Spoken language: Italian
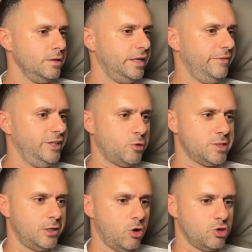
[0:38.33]
Chi vi dice
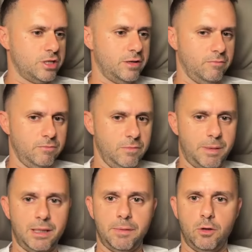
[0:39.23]
queste cose vi
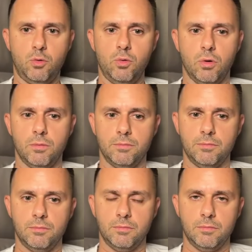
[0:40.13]
prende per il culo,
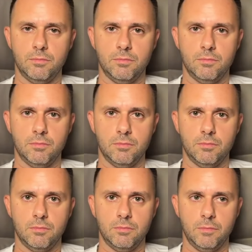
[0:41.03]

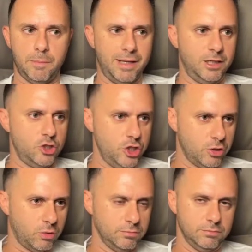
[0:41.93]
vi prende in
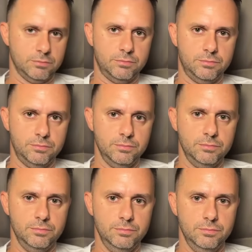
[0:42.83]
giro.
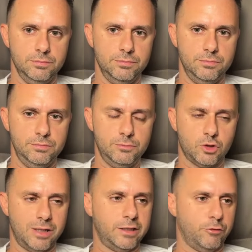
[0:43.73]
Ci
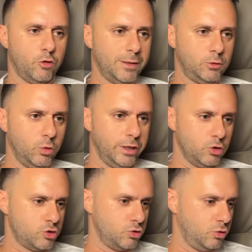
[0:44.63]
sono altri formatori,
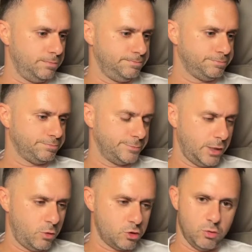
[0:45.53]
non solo
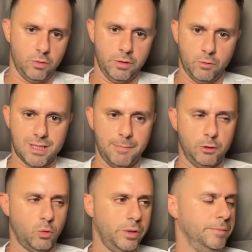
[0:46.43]
in questo in
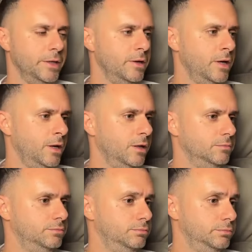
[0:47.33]
quest'ambito qui.
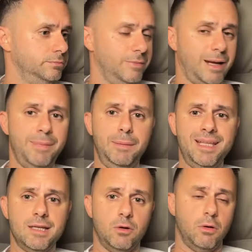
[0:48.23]
Ve la
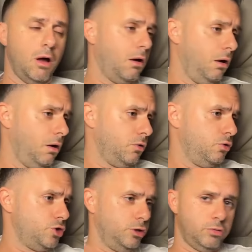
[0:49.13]
minimizzano. oh,
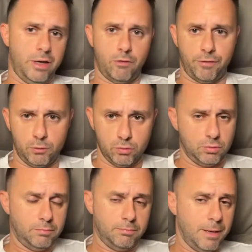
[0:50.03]
con 100 euro fai
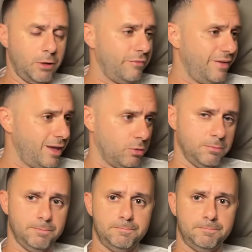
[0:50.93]
tutto. Ma non è vero.